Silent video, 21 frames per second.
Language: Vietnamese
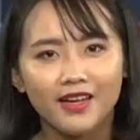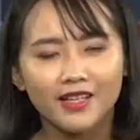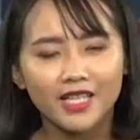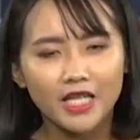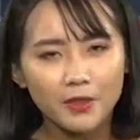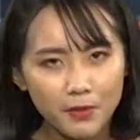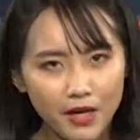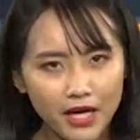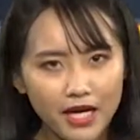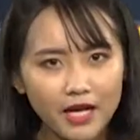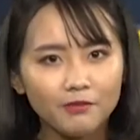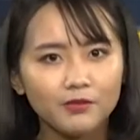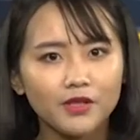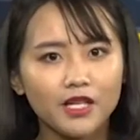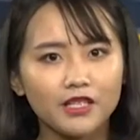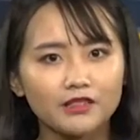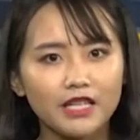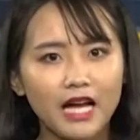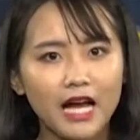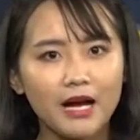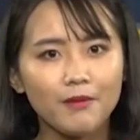Ngày 15 tháng
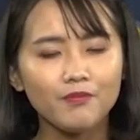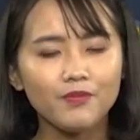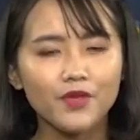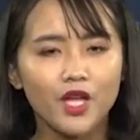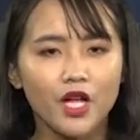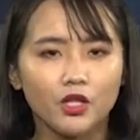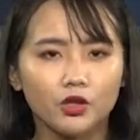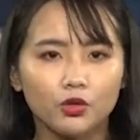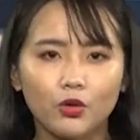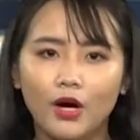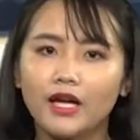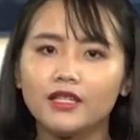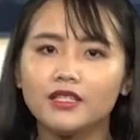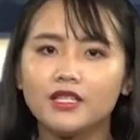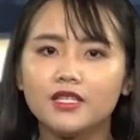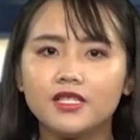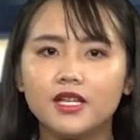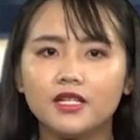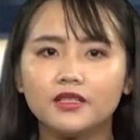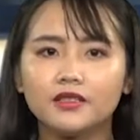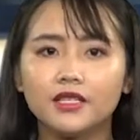8, Tòa Nhân
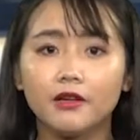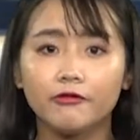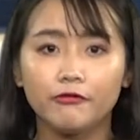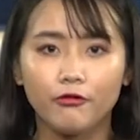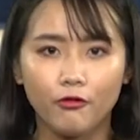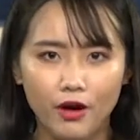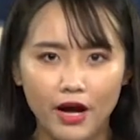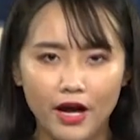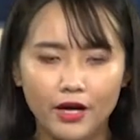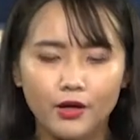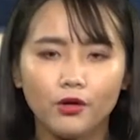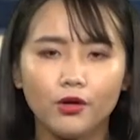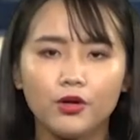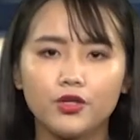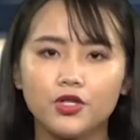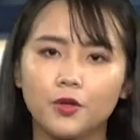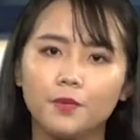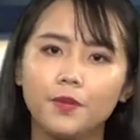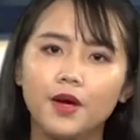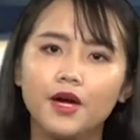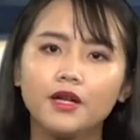dân thành phố Hà Nội
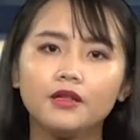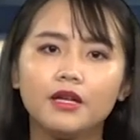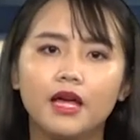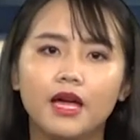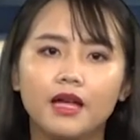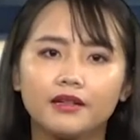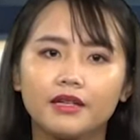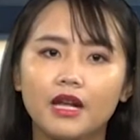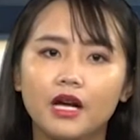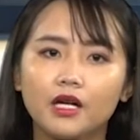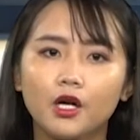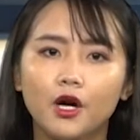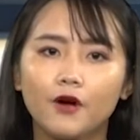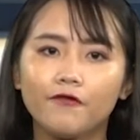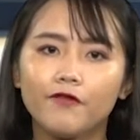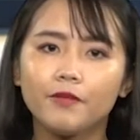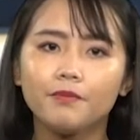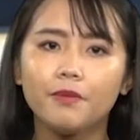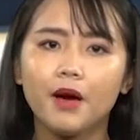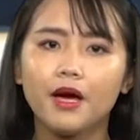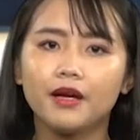cho biết đã có
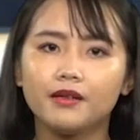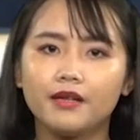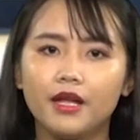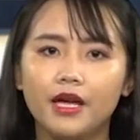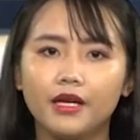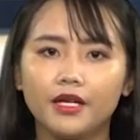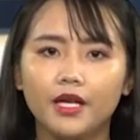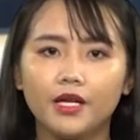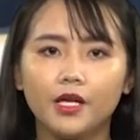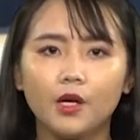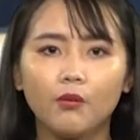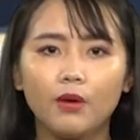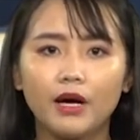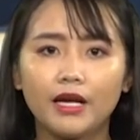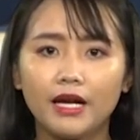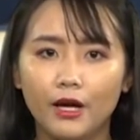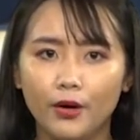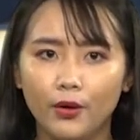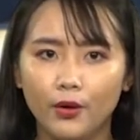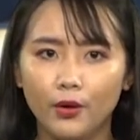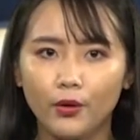văn bản đề nghị Công an
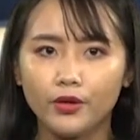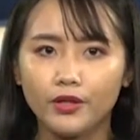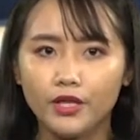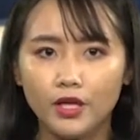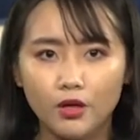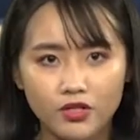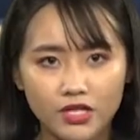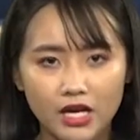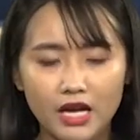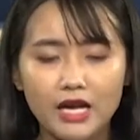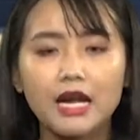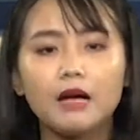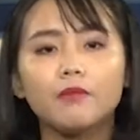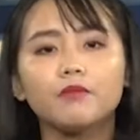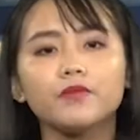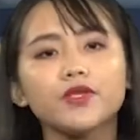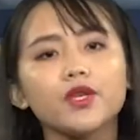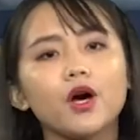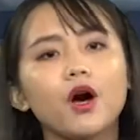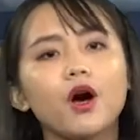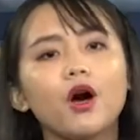Hà Nội điều tra làm
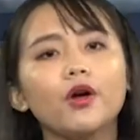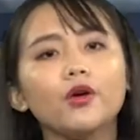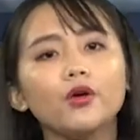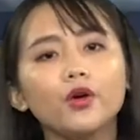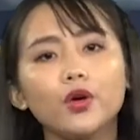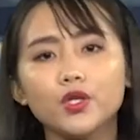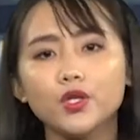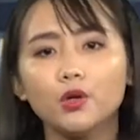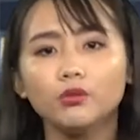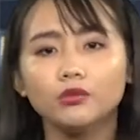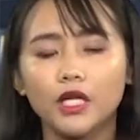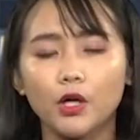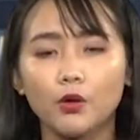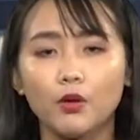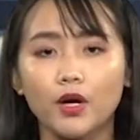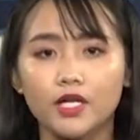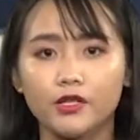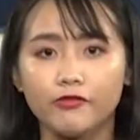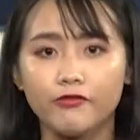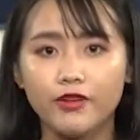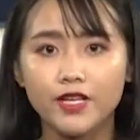rõ nội dung tài
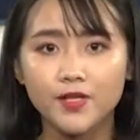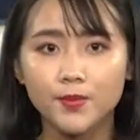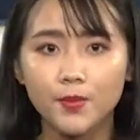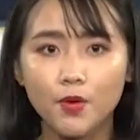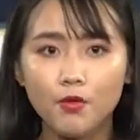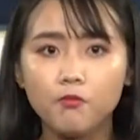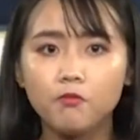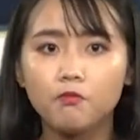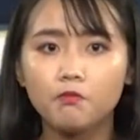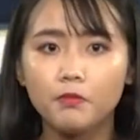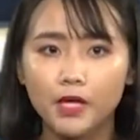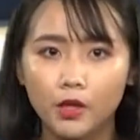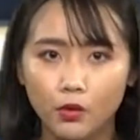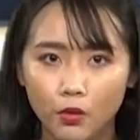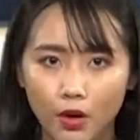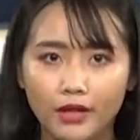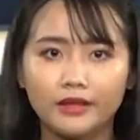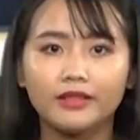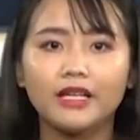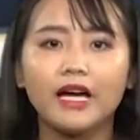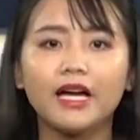khoản Facebook Bình
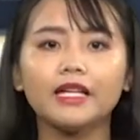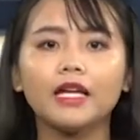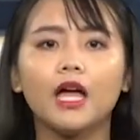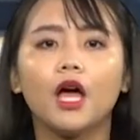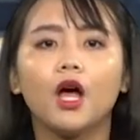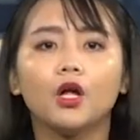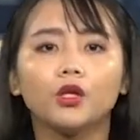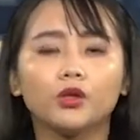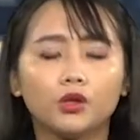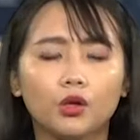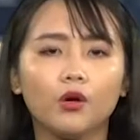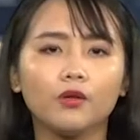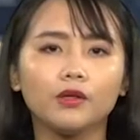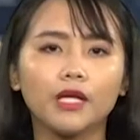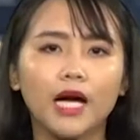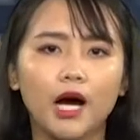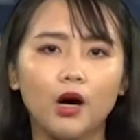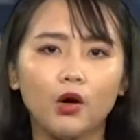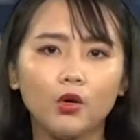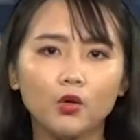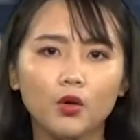Hoàng Thanh tố
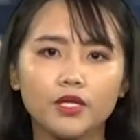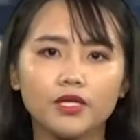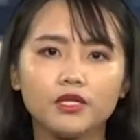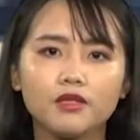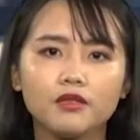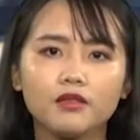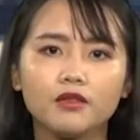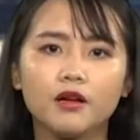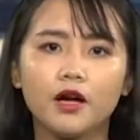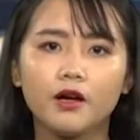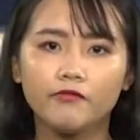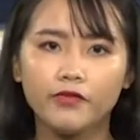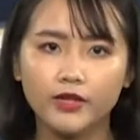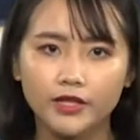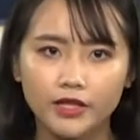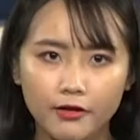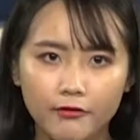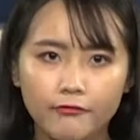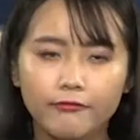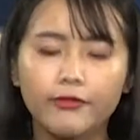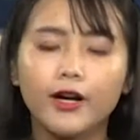cáo luật sư và
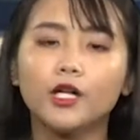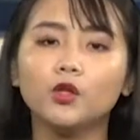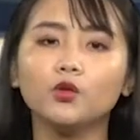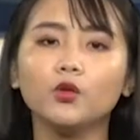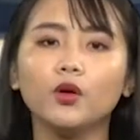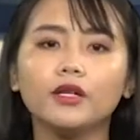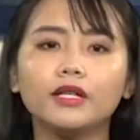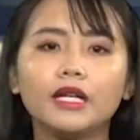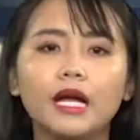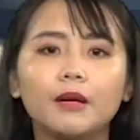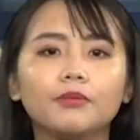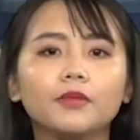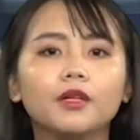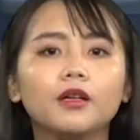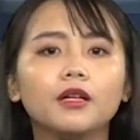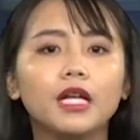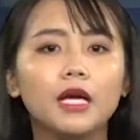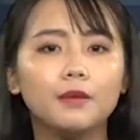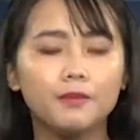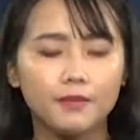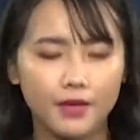thẩm phán quận Nam Từ
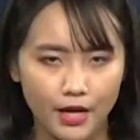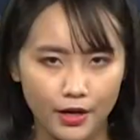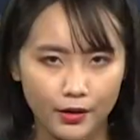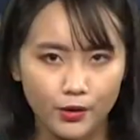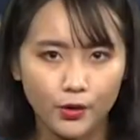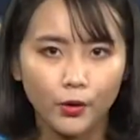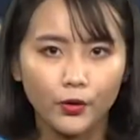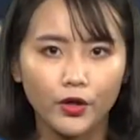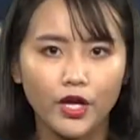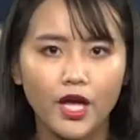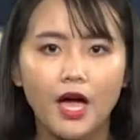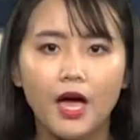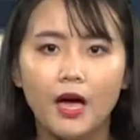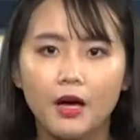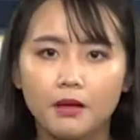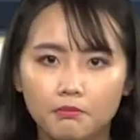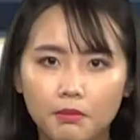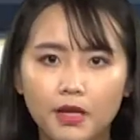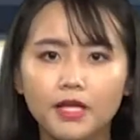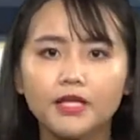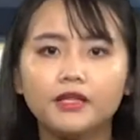Liêm, Hà Nội
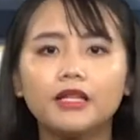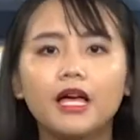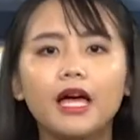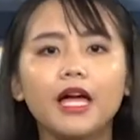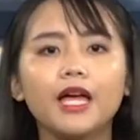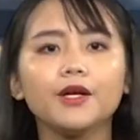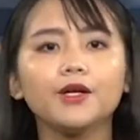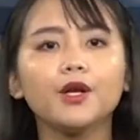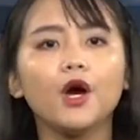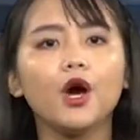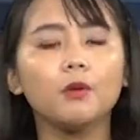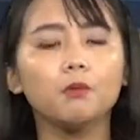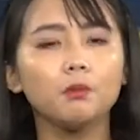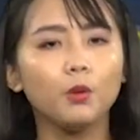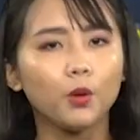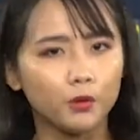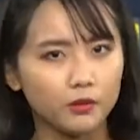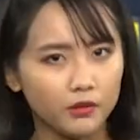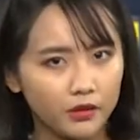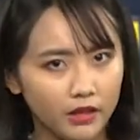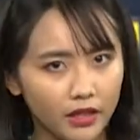bắt tay đòi
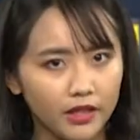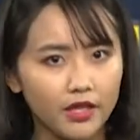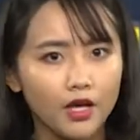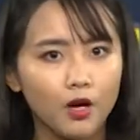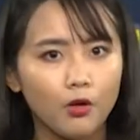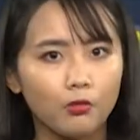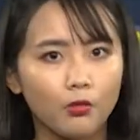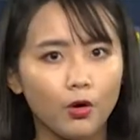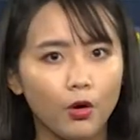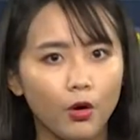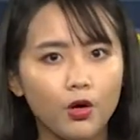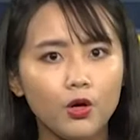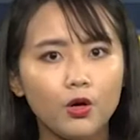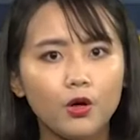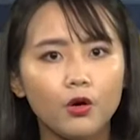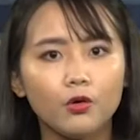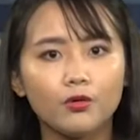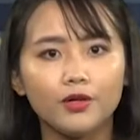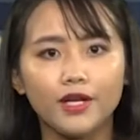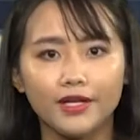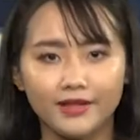1 tỷ đồng hối
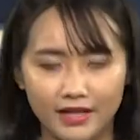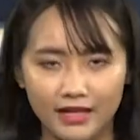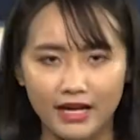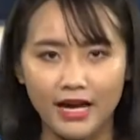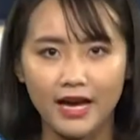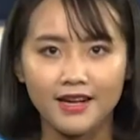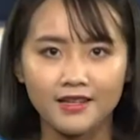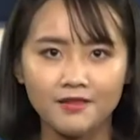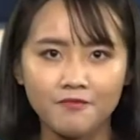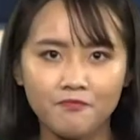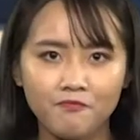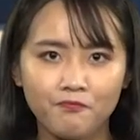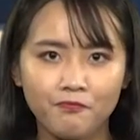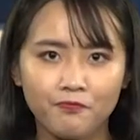lộ để thắng án.